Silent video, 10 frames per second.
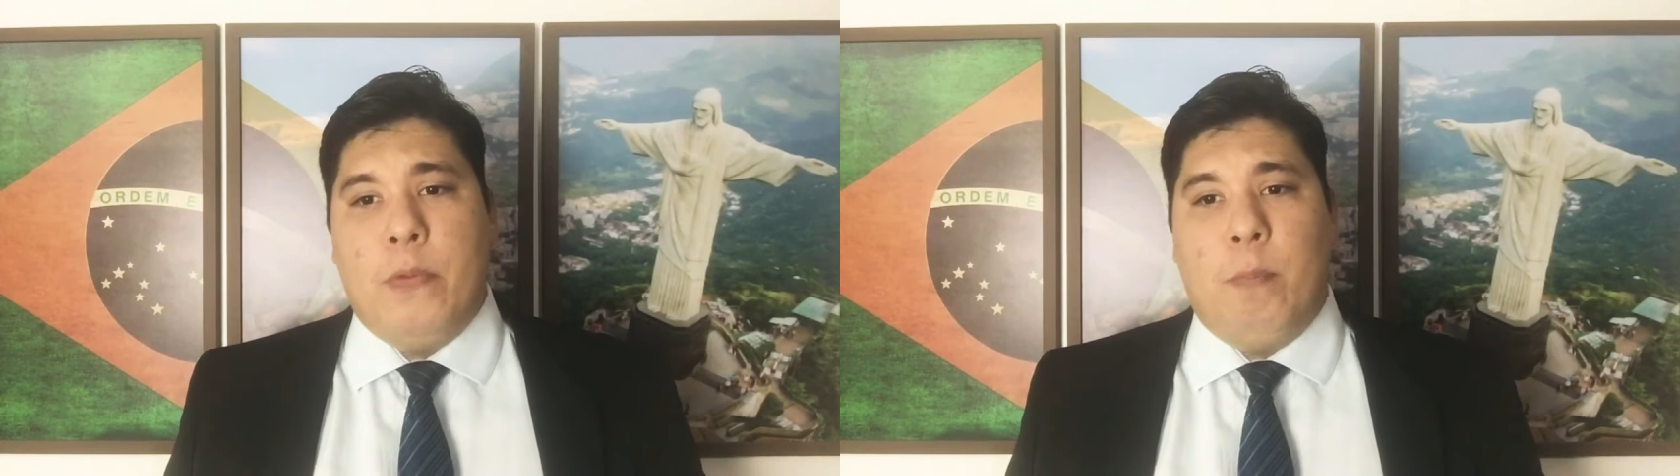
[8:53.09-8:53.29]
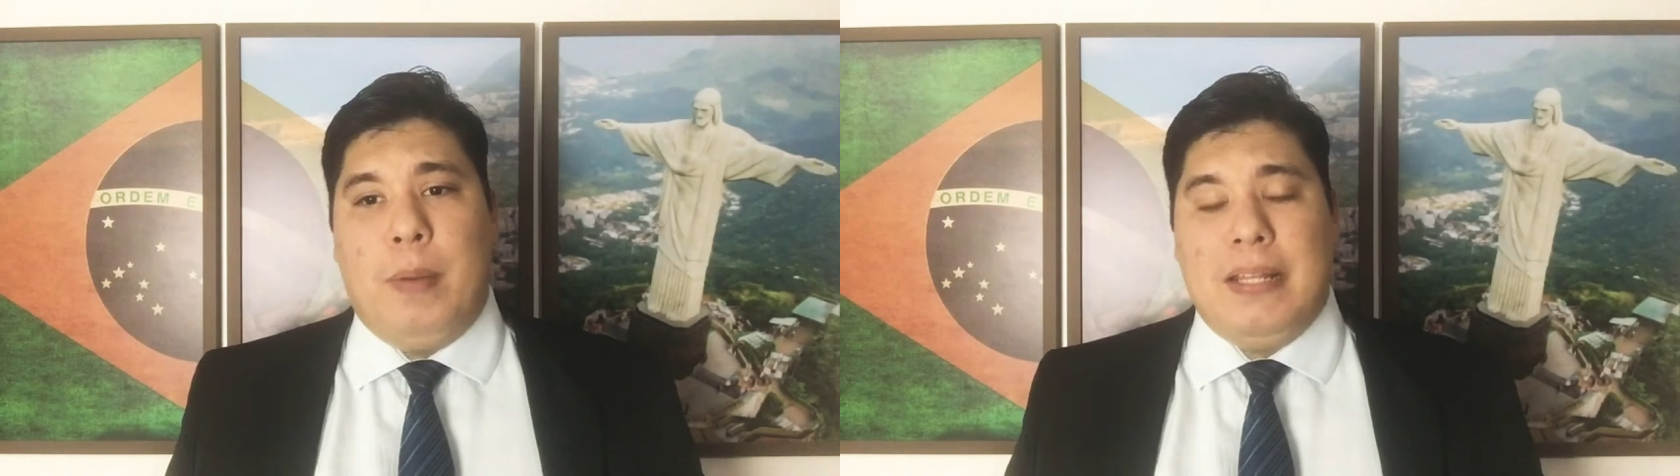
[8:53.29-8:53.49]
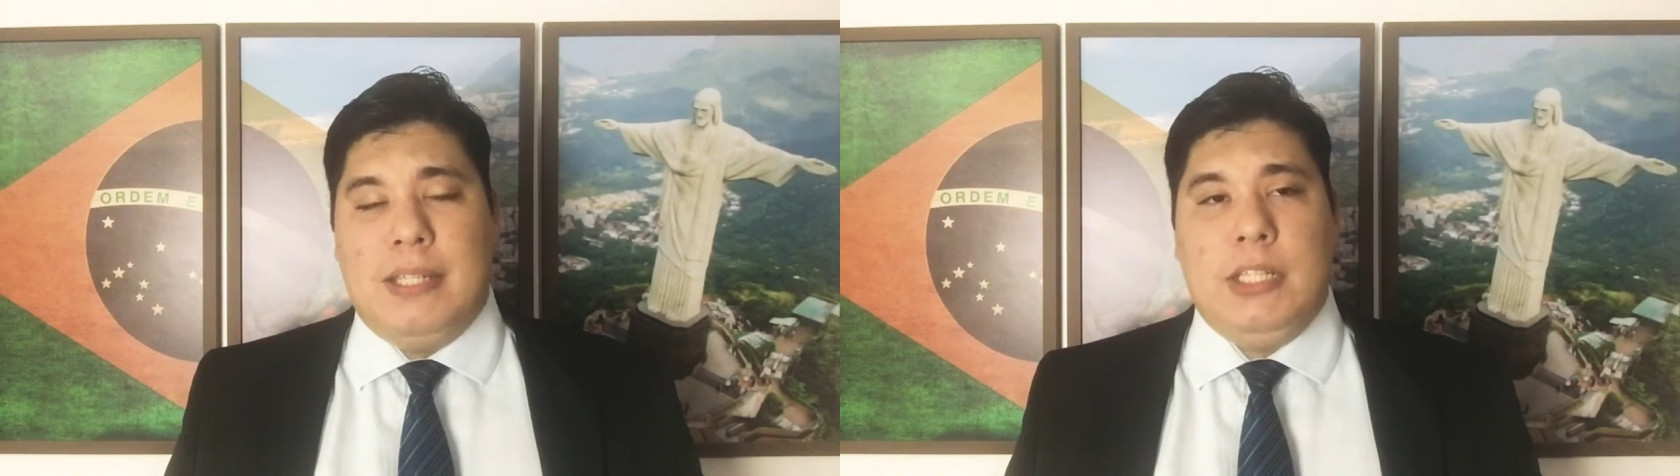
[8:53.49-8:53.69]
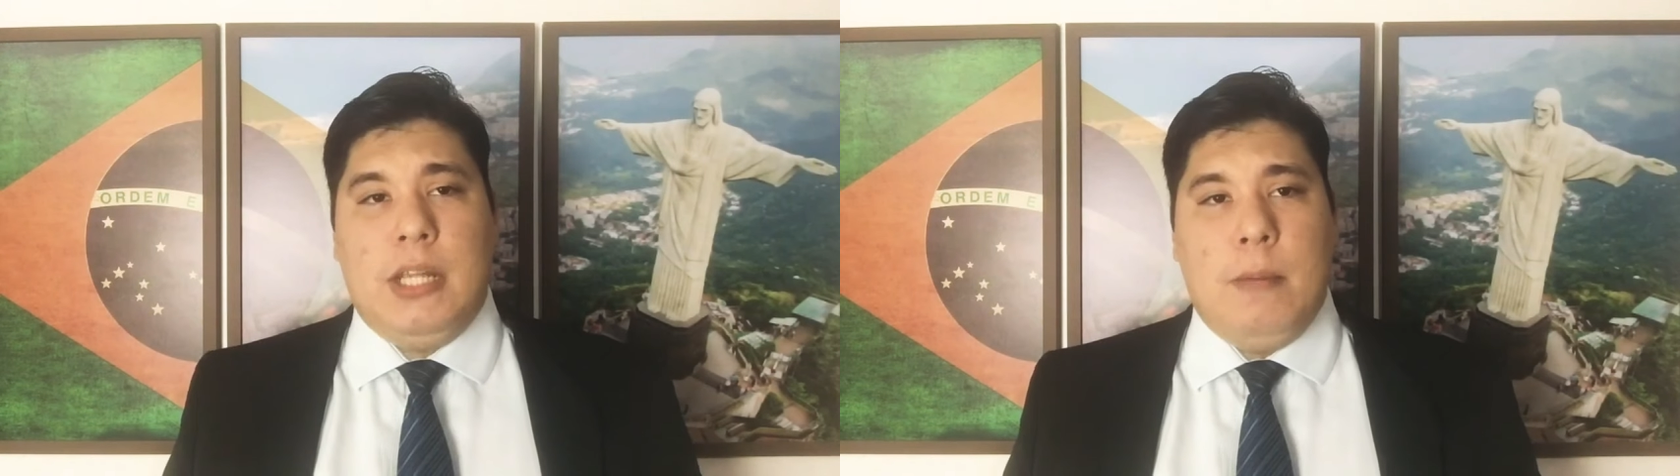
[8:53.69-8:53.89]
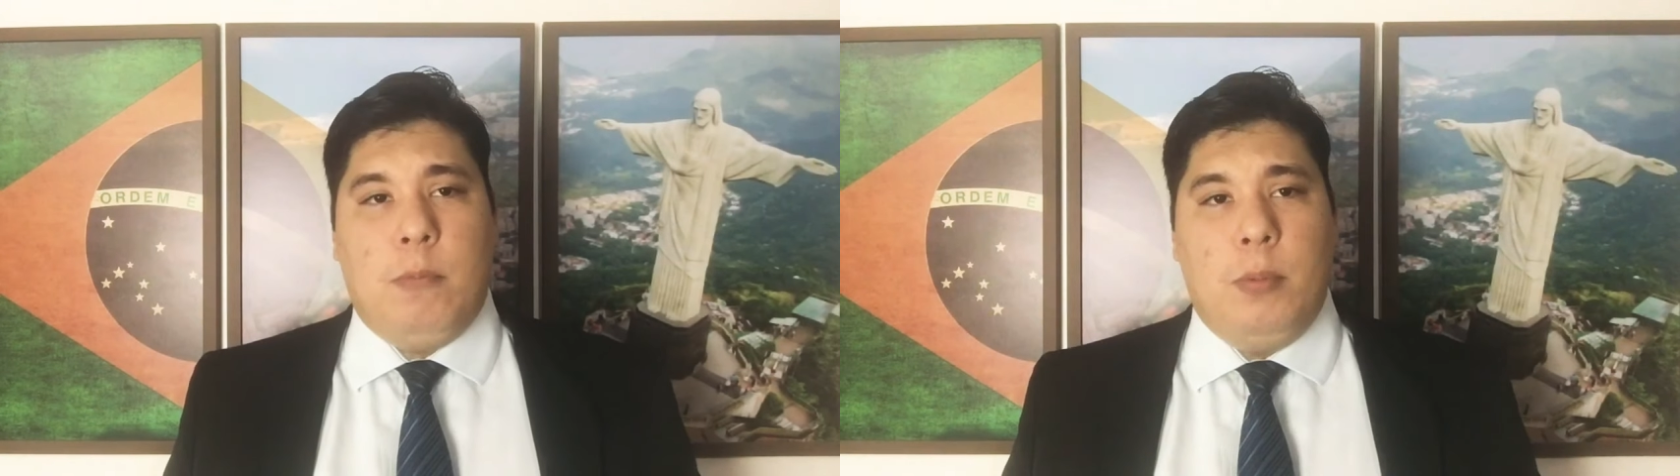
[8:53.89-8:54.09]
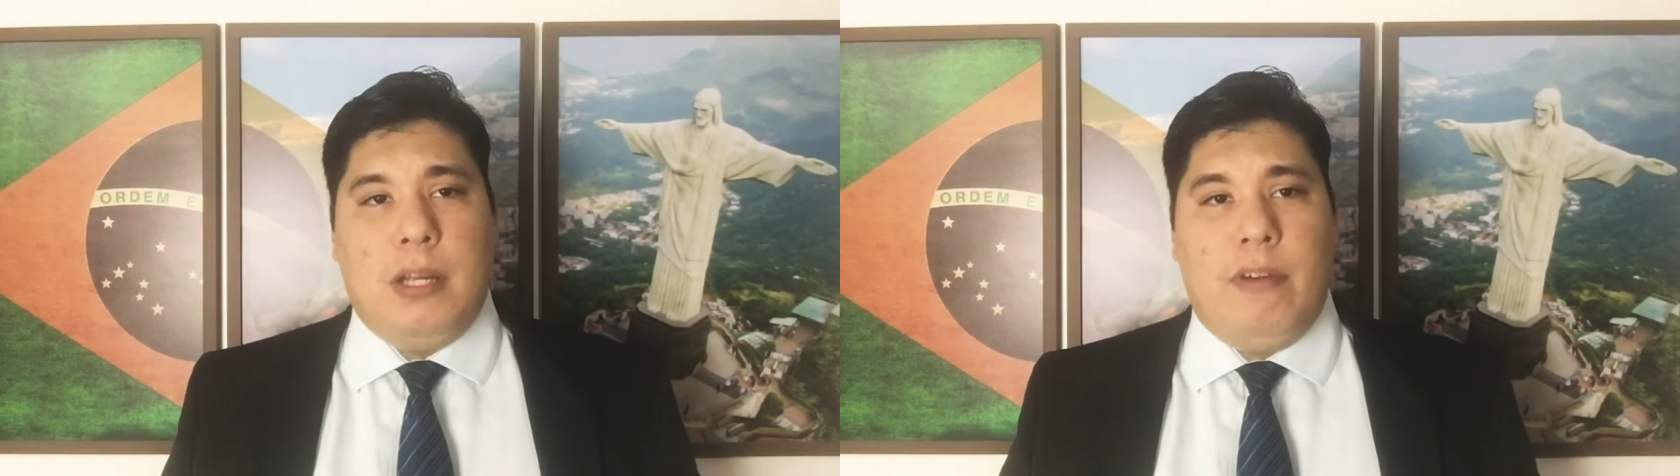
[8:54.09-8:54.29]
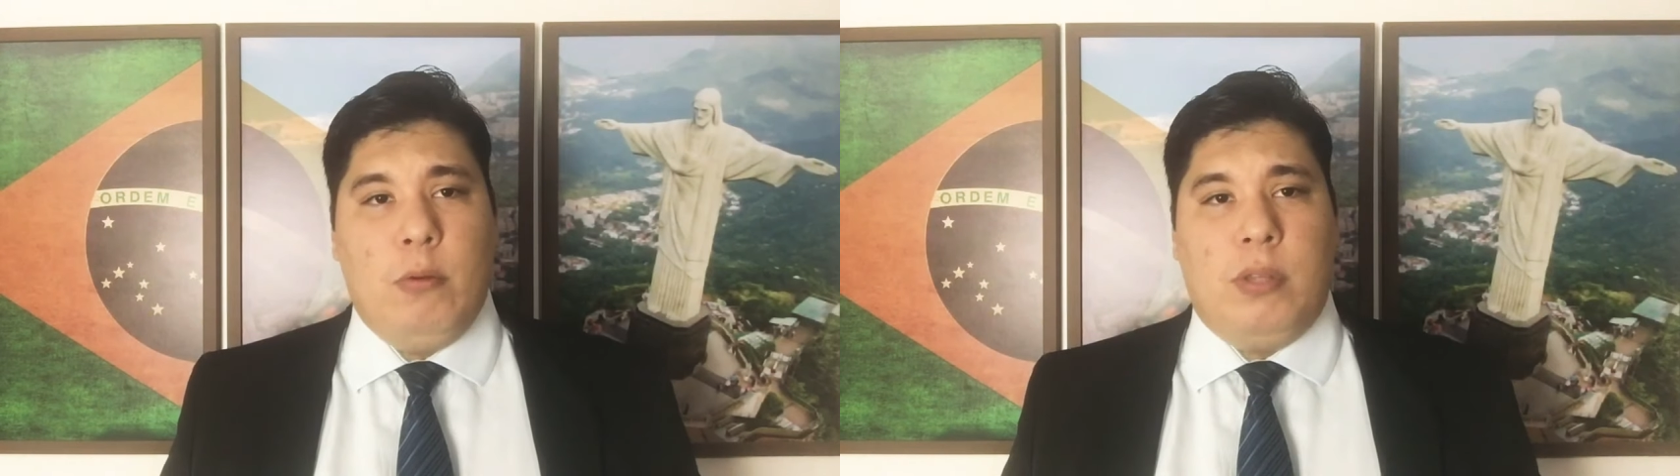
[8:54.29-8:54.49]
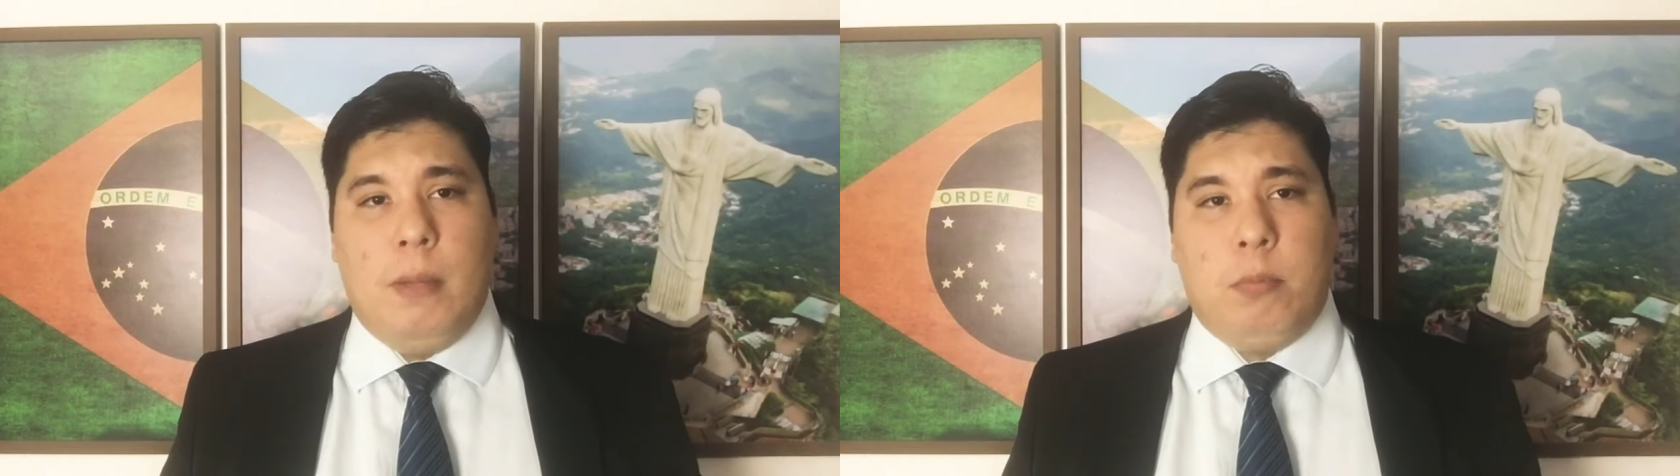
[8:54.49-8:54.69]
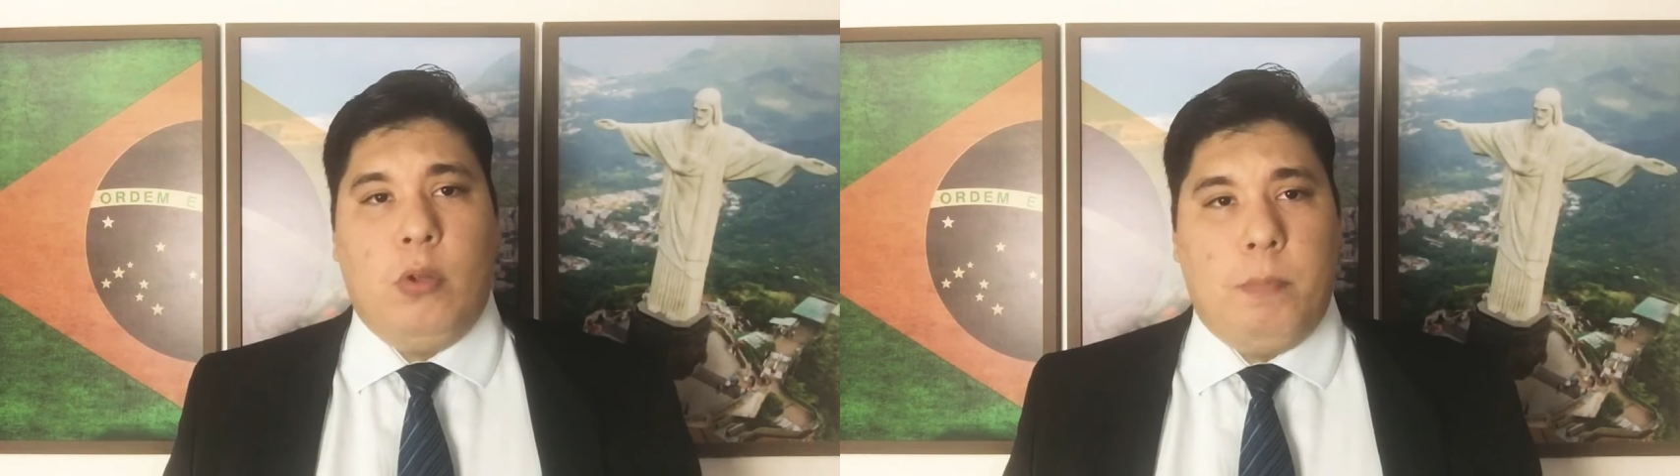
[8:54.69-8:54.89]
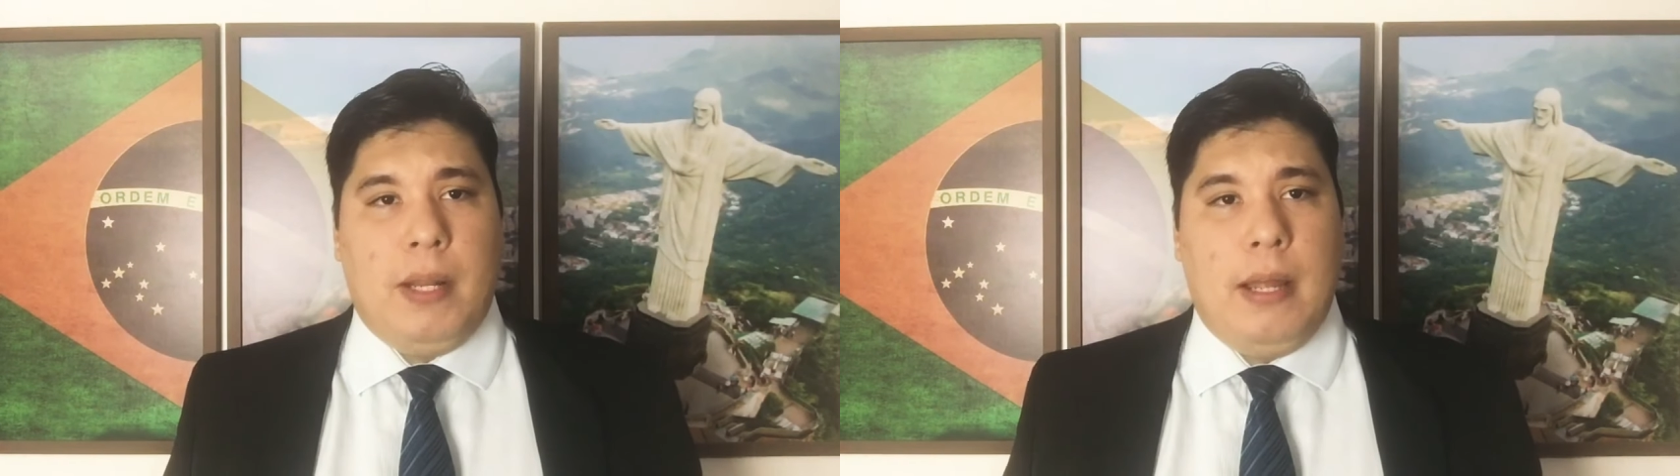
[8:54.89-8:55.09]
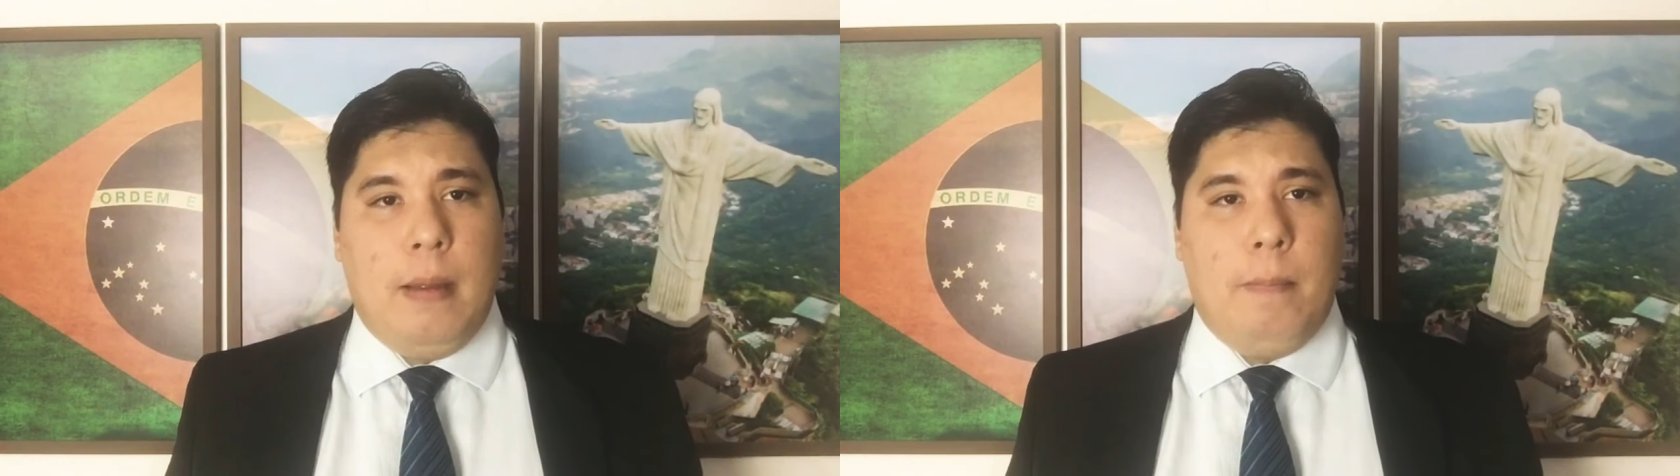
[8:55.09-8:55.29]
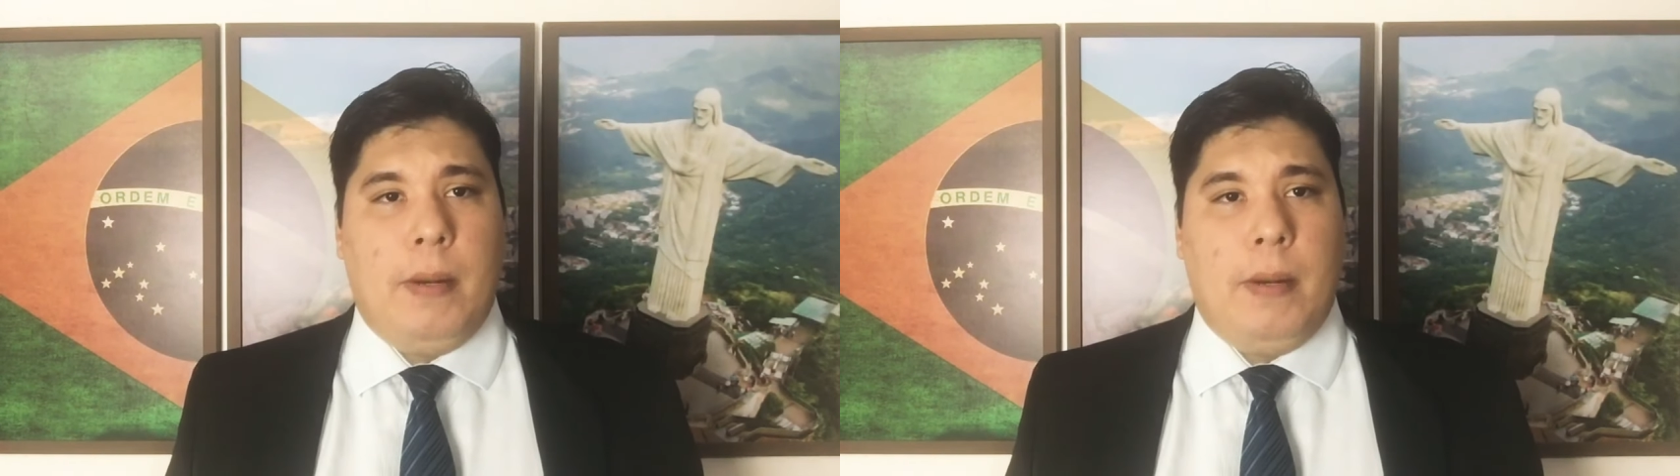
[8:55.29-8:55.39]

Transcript: um presidente da República vai o tempo todo para